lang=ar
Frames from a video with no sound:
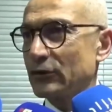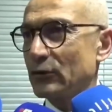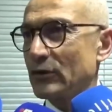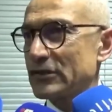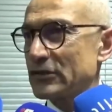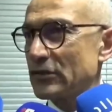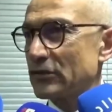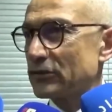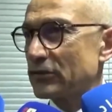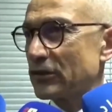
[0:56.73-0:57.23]

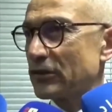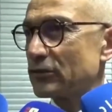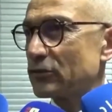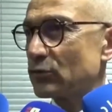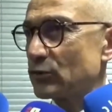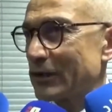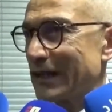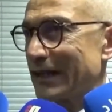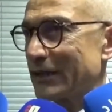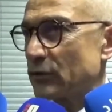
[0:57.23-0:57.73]
330
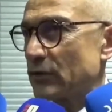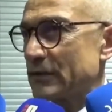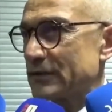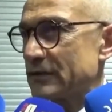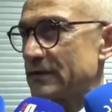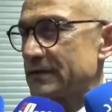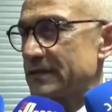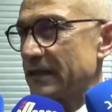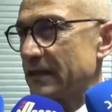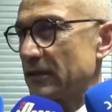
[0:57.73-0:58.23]
و
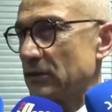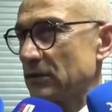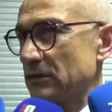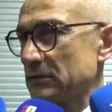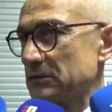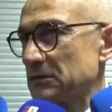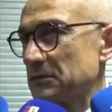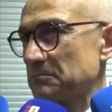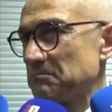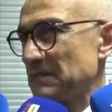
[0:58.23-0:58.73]
350